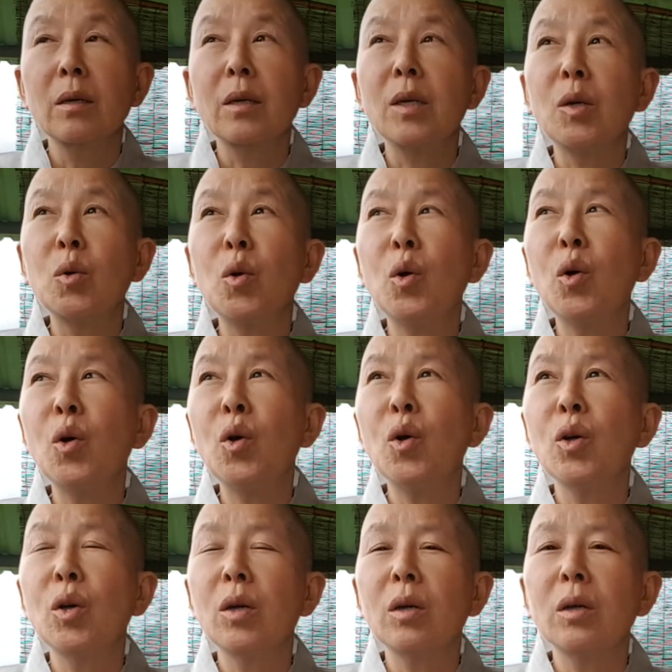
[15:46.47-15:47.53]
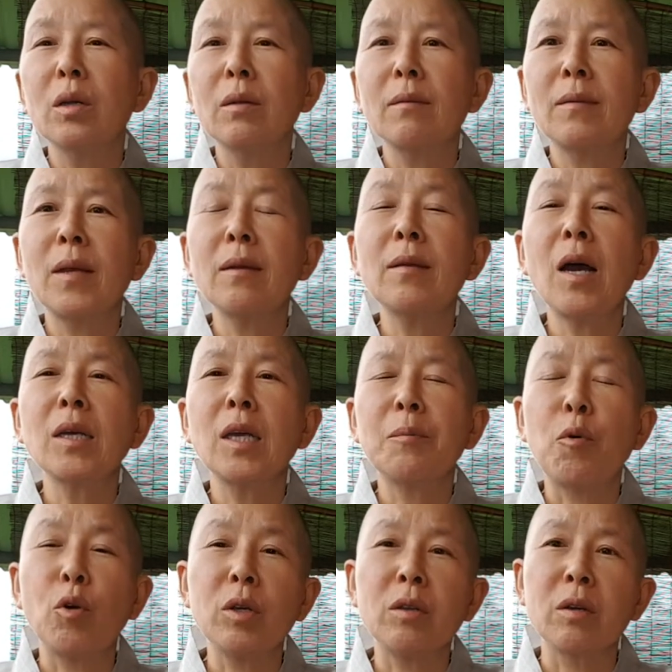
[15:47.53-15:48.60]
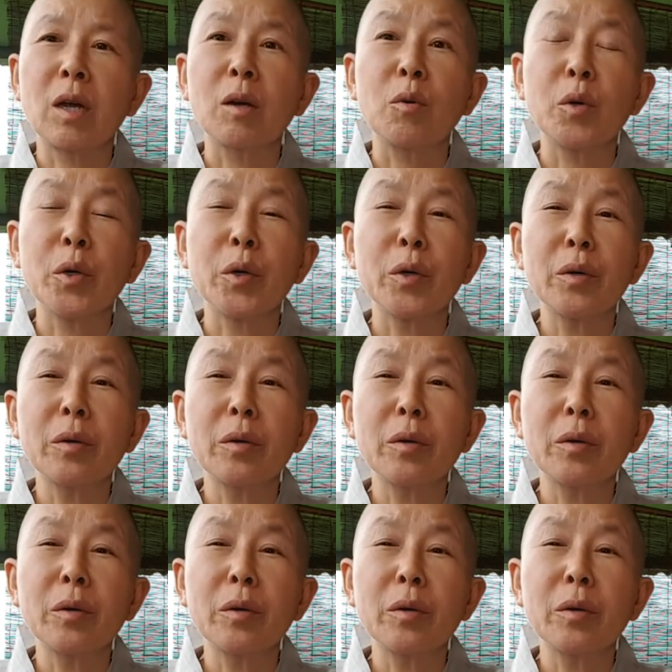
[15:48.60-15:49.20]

그리고 세상이 보이더라고요.